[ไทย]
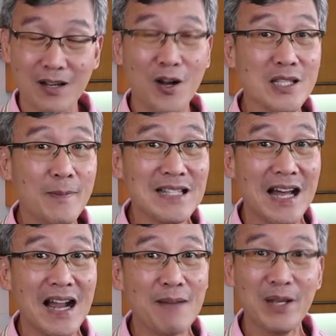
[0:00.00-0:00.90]
ก่อนจะไปสา
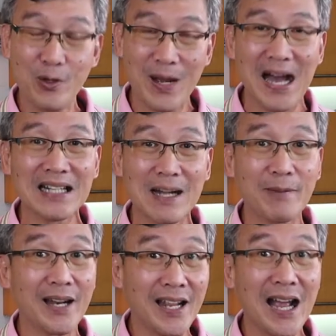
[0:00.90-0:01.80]
ระเมนูอาหาร
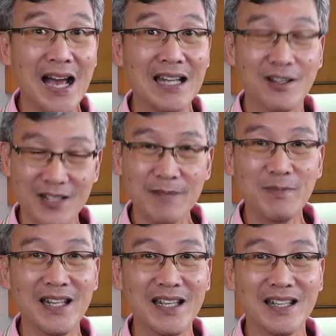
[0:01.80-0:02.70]
ทำง่ายๆ แล้วก็ทิป
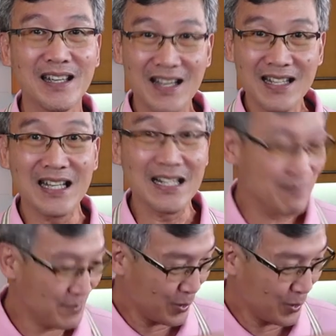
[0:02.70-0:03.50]
ดีๆอย่าลืม